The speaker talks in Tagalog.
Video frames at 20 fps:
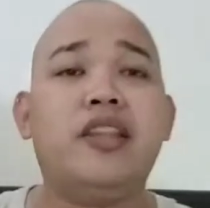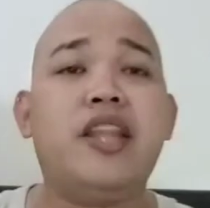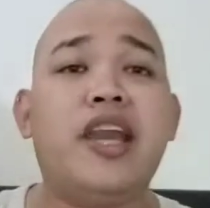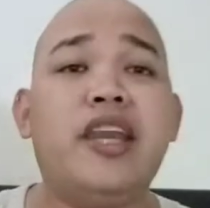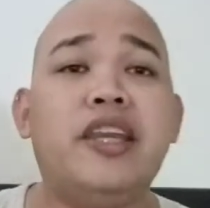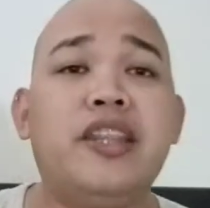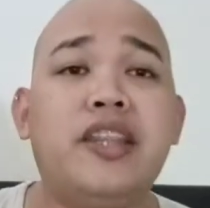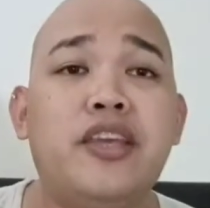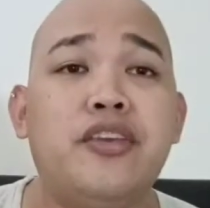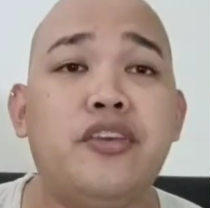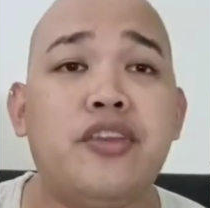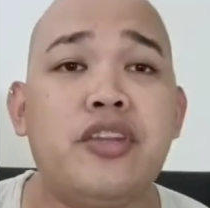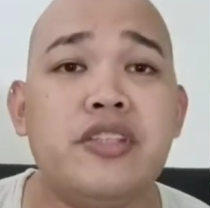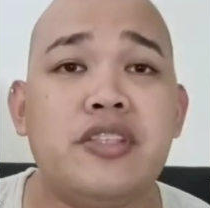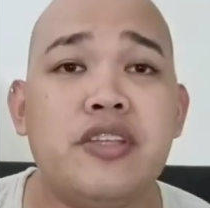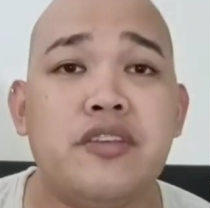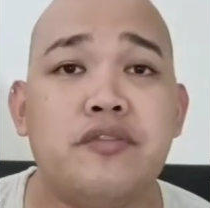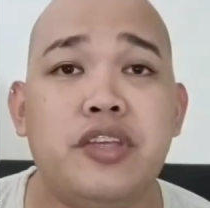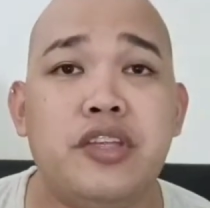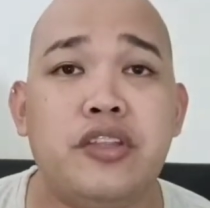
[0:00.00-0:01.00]
nakita nyo rin
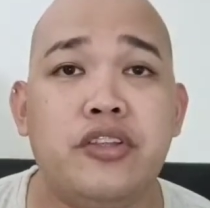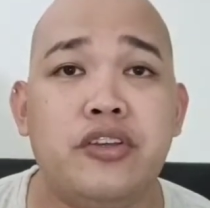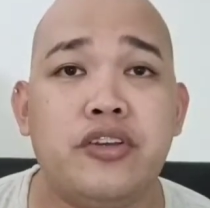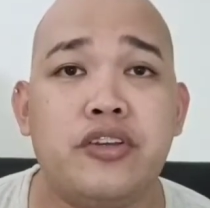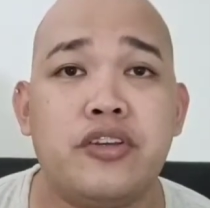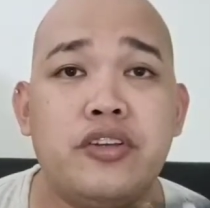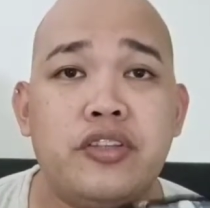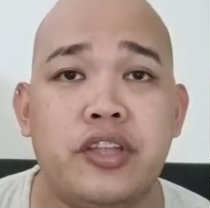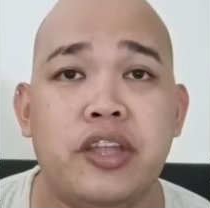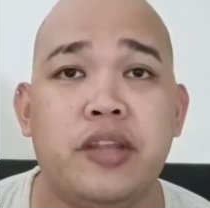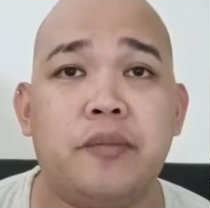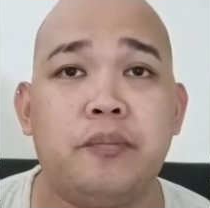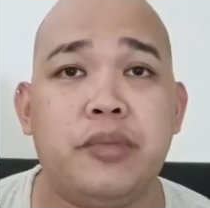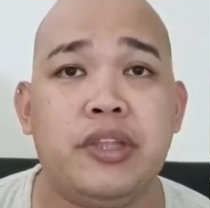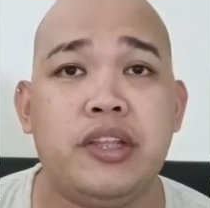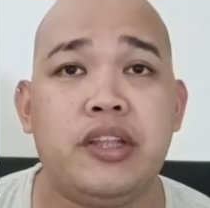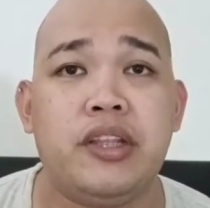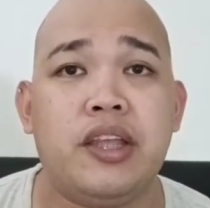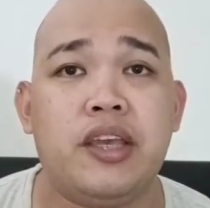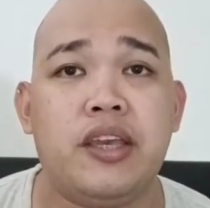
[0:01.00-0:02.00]
sa video na
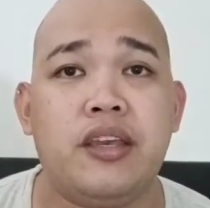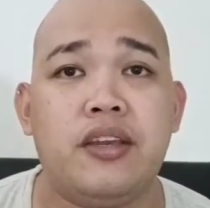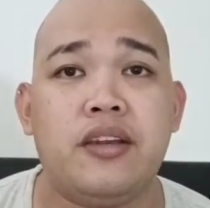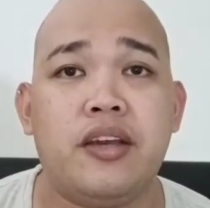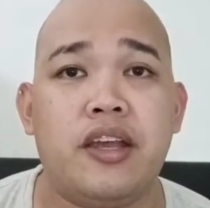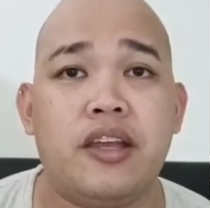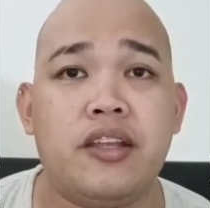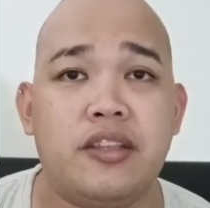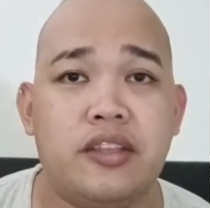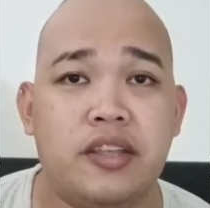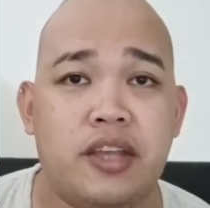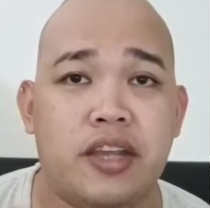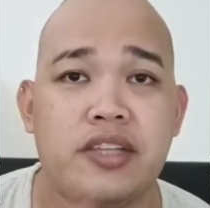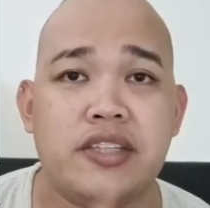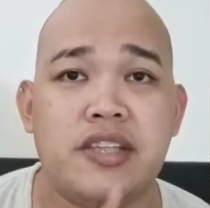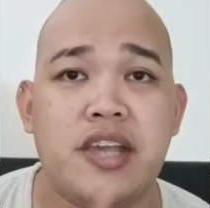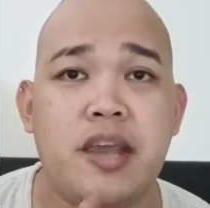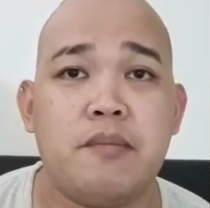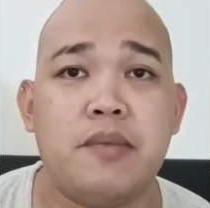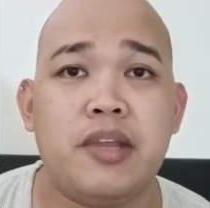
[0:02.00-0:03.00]
pinlay
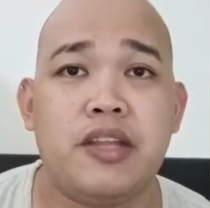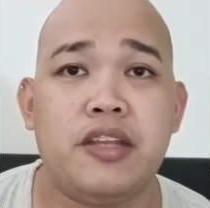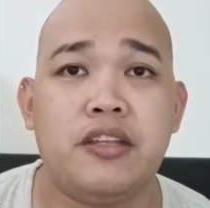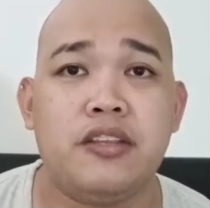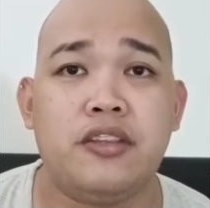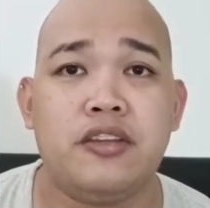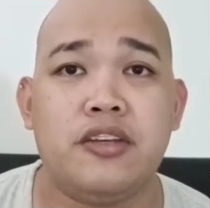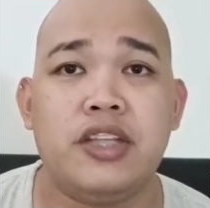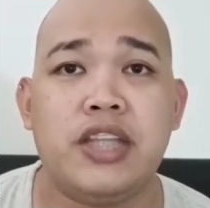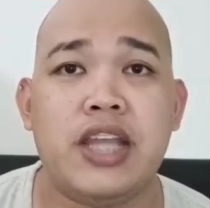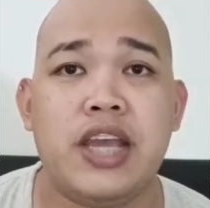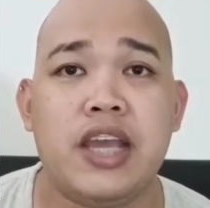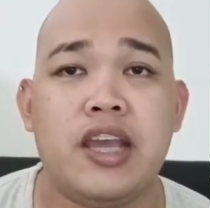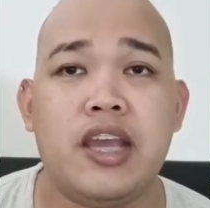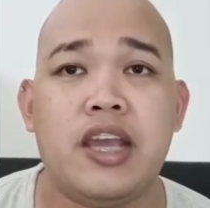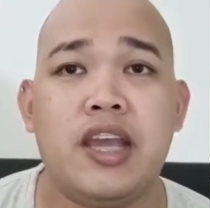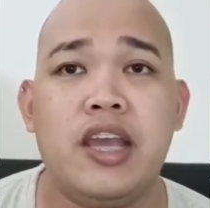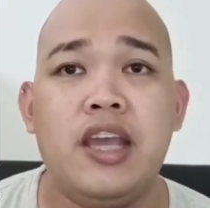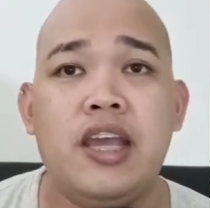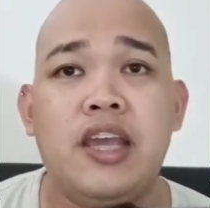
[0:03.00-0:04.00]
kasama nito
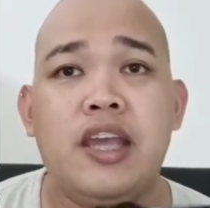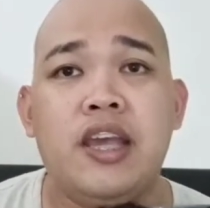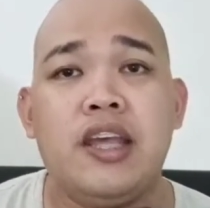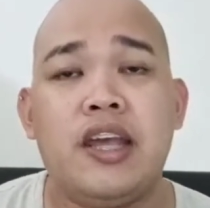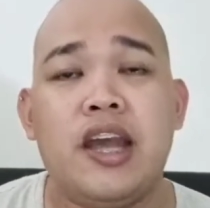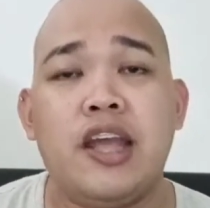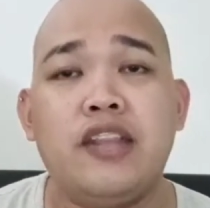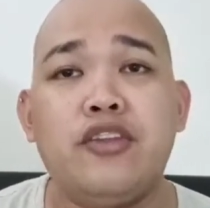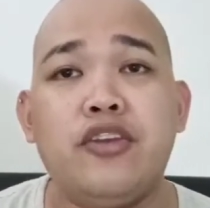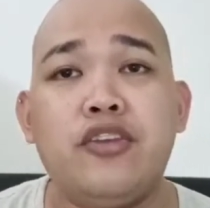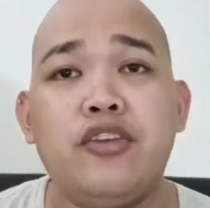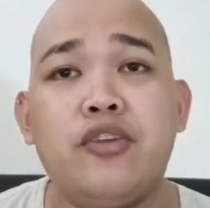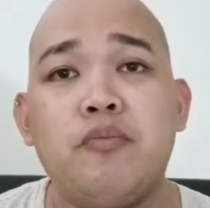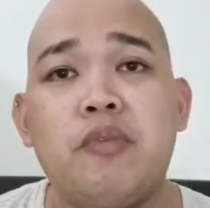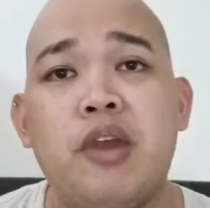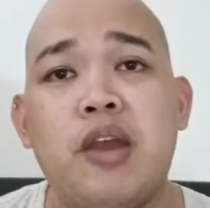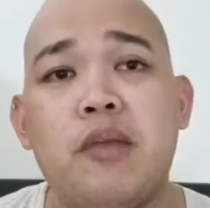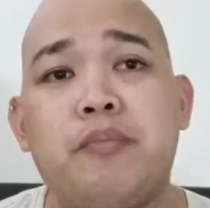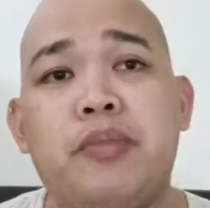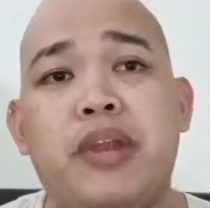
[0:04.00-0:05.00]
na andon yung
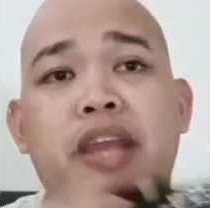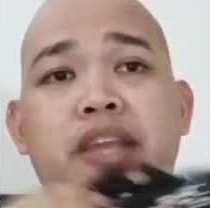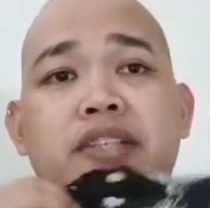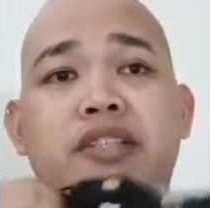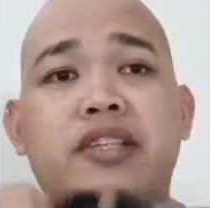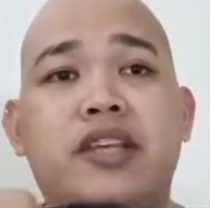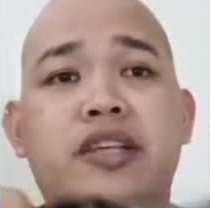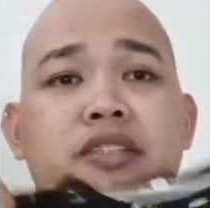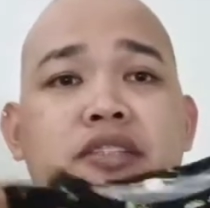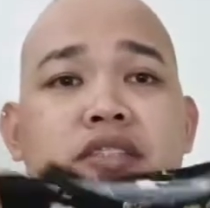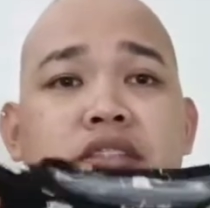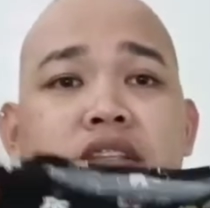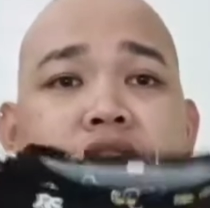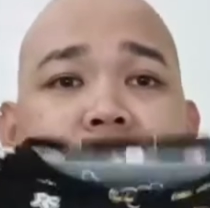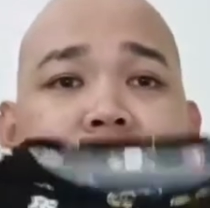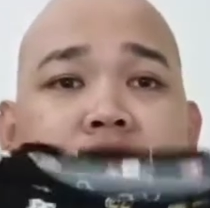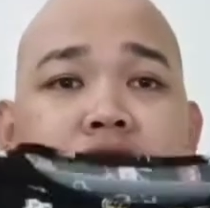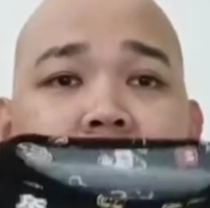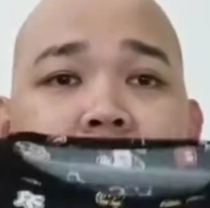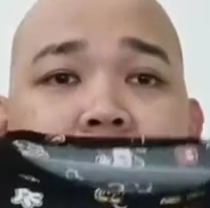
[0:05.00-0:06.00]
mga prices
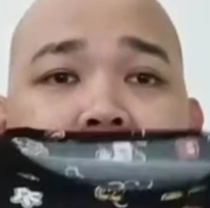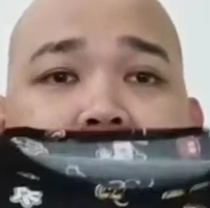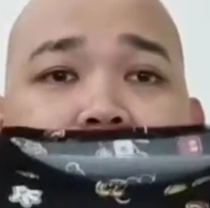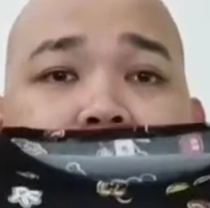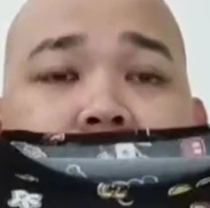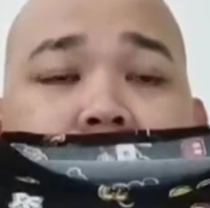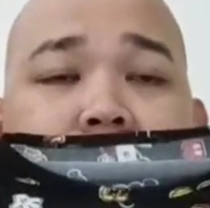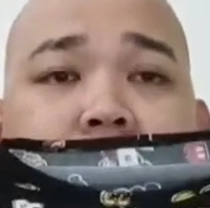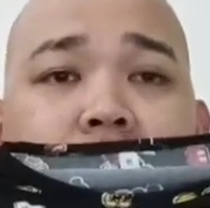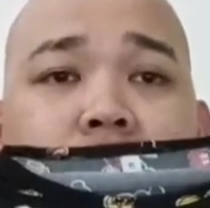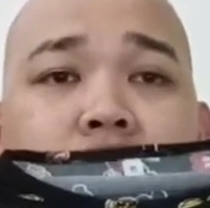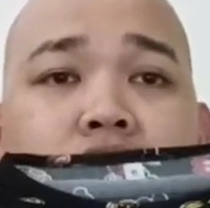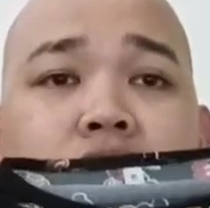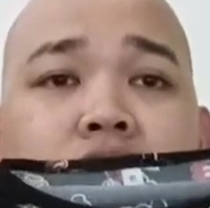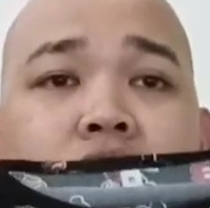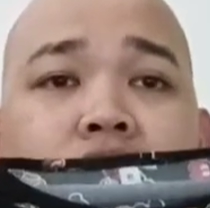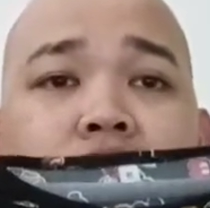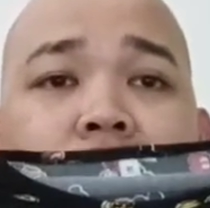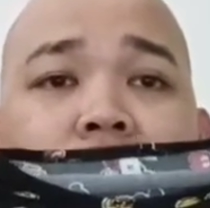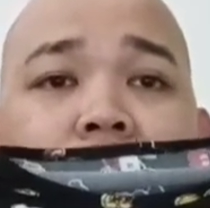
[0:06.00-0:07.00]
nito. So,
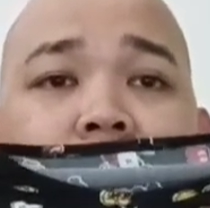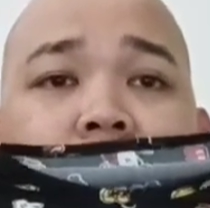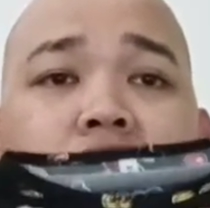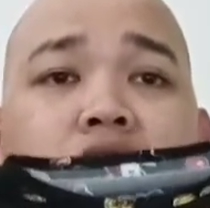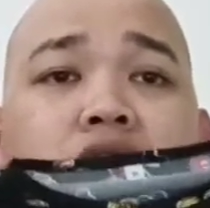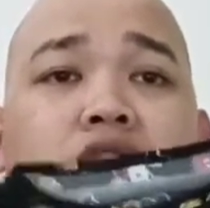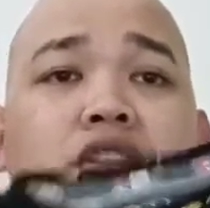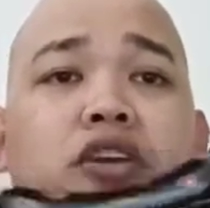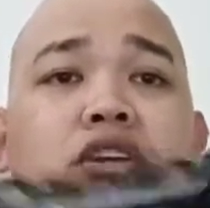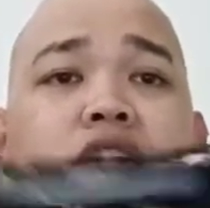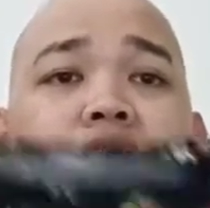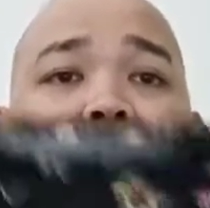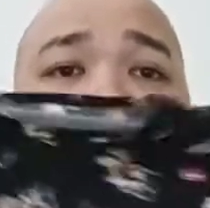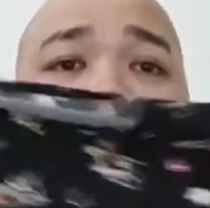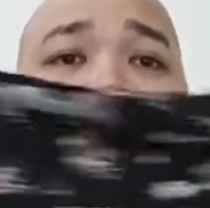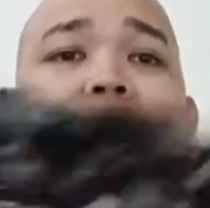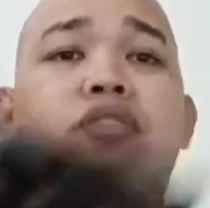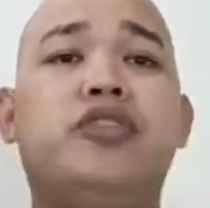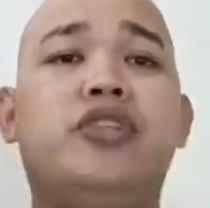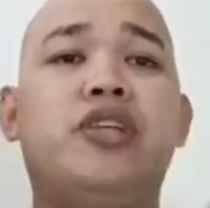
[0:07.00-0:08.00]
ito,
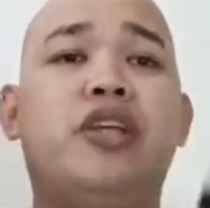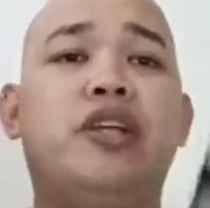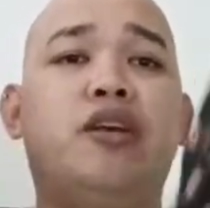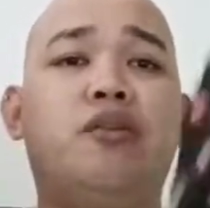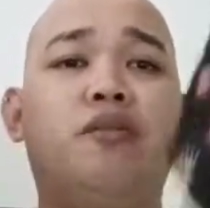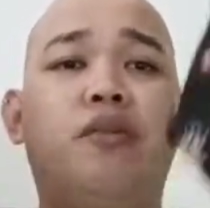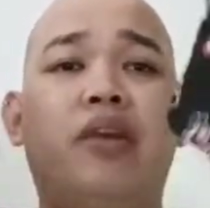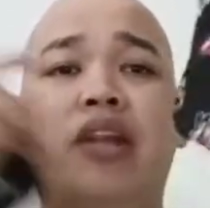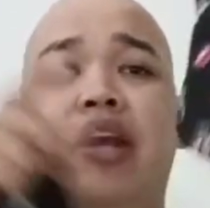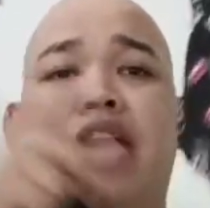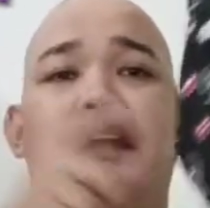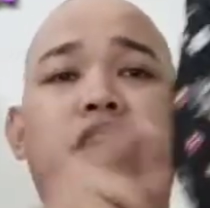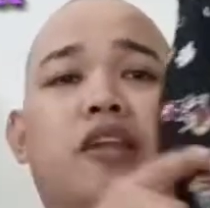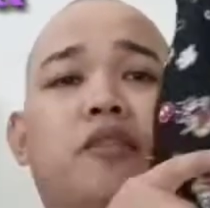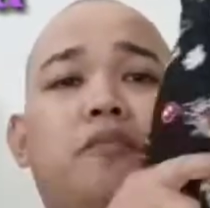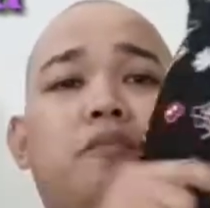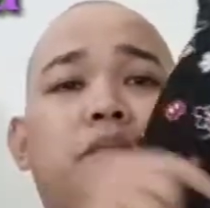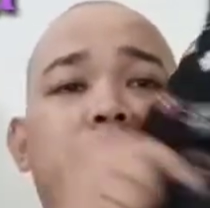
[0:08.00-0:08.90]
nabili ko siya ng 100